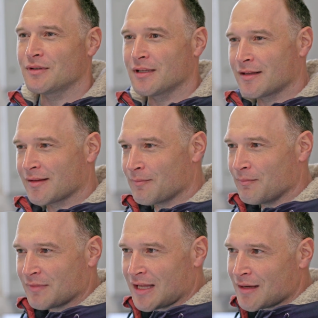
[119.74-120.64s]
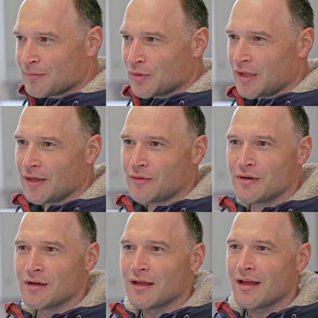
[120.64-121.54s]
und dank
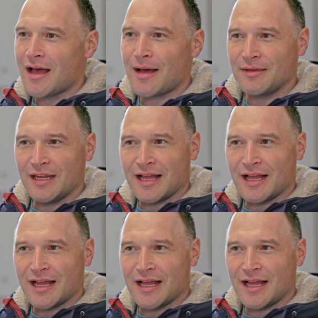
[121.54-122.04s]
Moneo habe ich die